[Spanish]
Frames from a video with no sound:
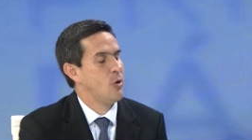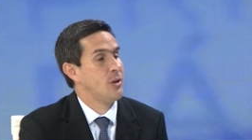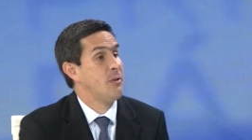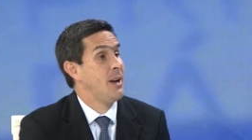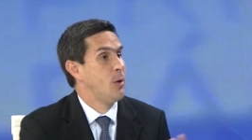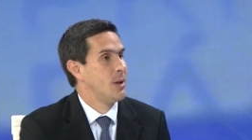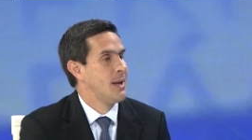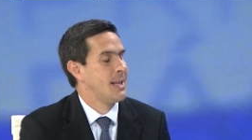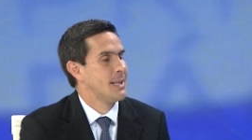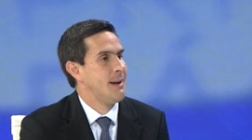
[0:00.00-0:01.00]
El Gonzalo Férico
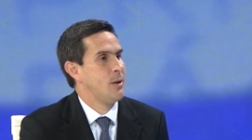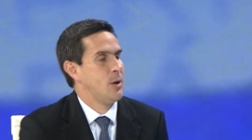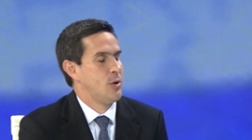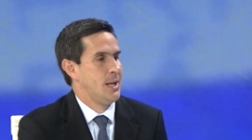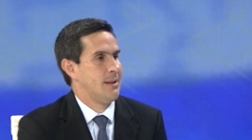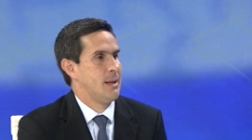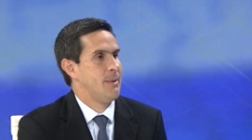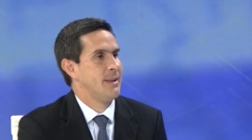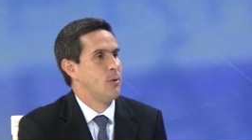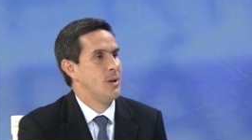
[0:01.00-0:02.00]
está trabajando en la ordenanza
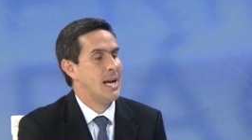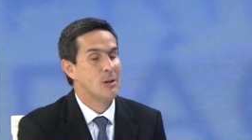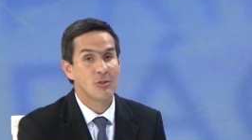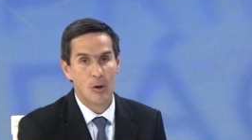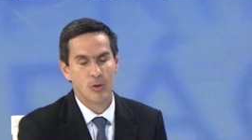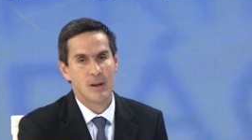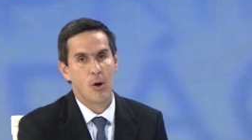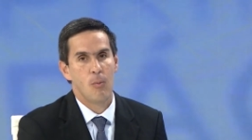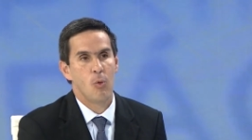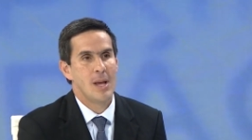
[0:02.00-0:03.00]
de mesa de seguridad. O sea, es un
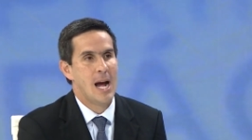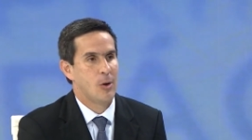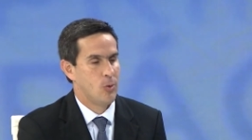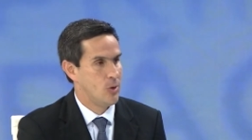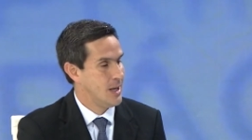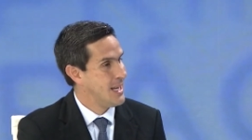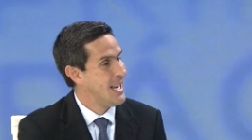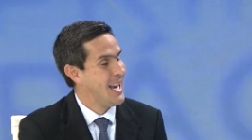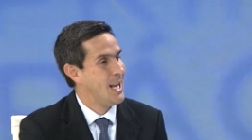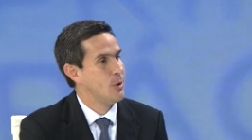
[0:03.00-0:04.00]
trabajo muy arduo.
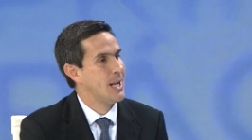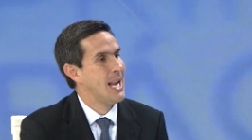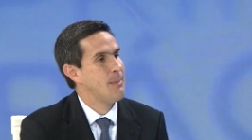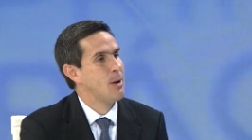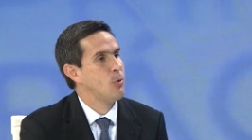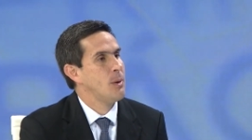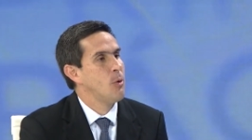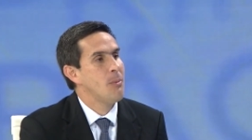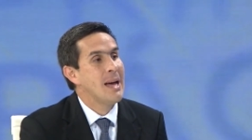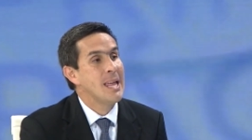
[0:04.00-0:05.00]
En total, además,
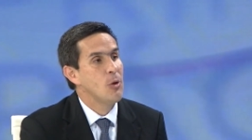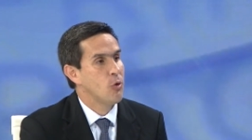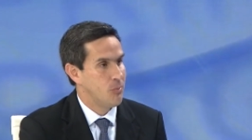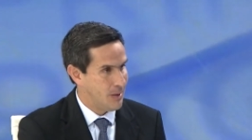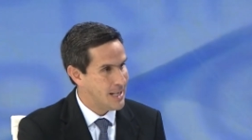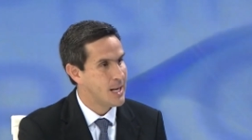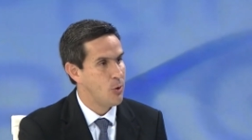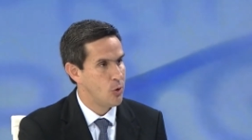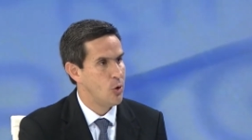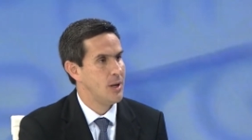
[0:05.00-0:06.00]
tuvimos más de 2.000
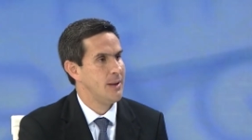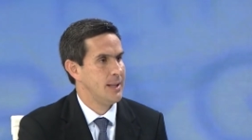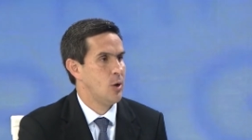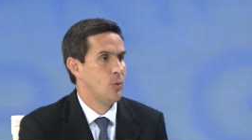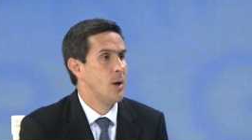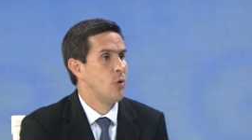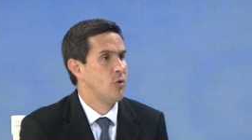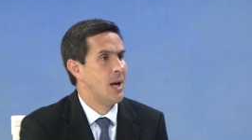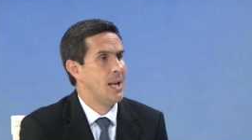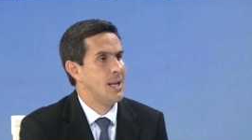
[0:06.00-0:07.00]
reuniones entre los nueve
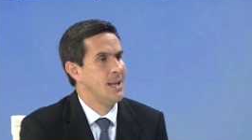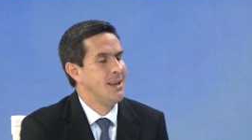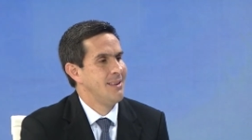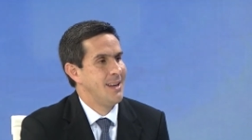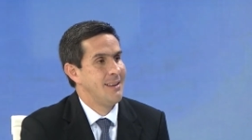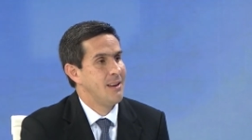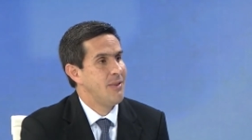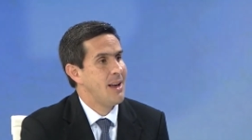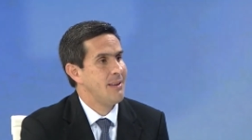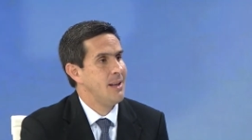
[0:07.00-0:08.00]
concejales. Se dice
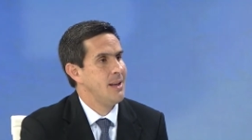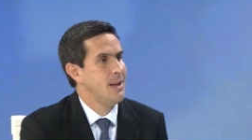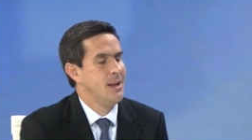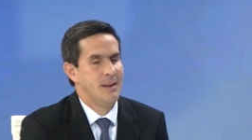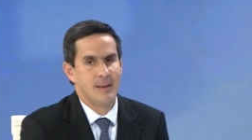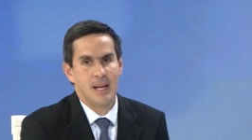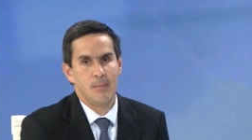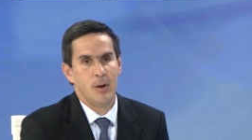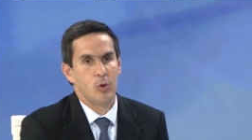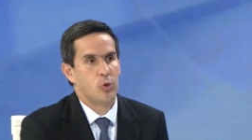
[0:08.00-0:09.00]
fácil
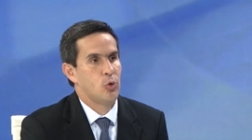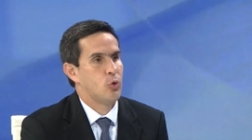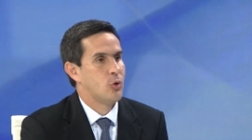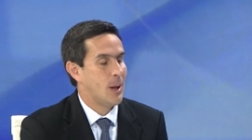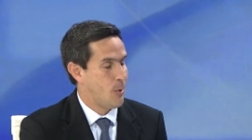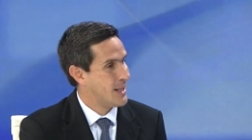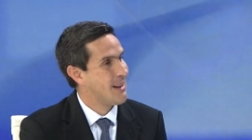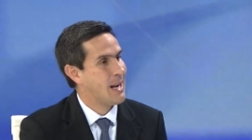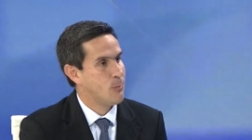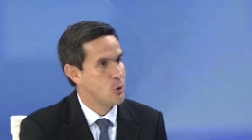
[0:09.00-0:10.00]
salir, pero tenemos que
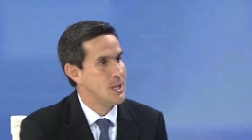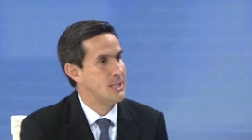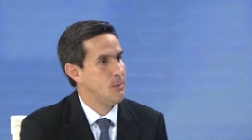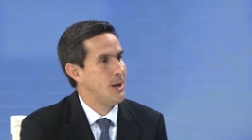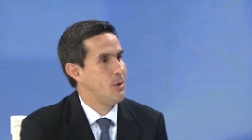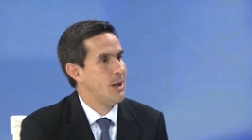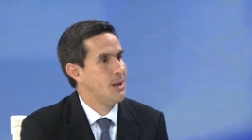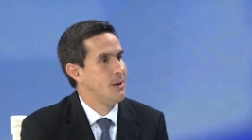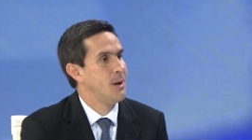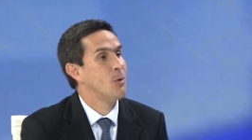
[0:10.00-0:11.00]
trabajar muchísimo. Trabajo diario.